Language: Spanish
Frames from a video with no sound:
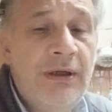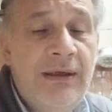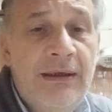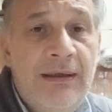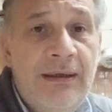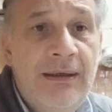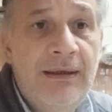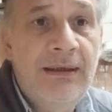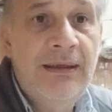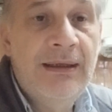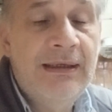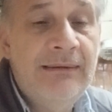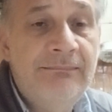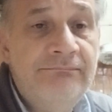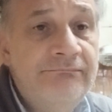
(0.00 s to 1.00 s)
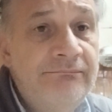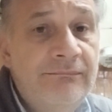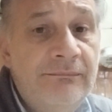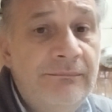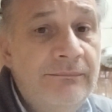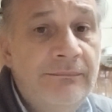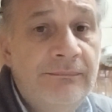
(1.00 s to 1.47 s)
eh,
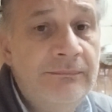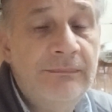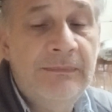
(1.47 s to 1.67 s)
mm,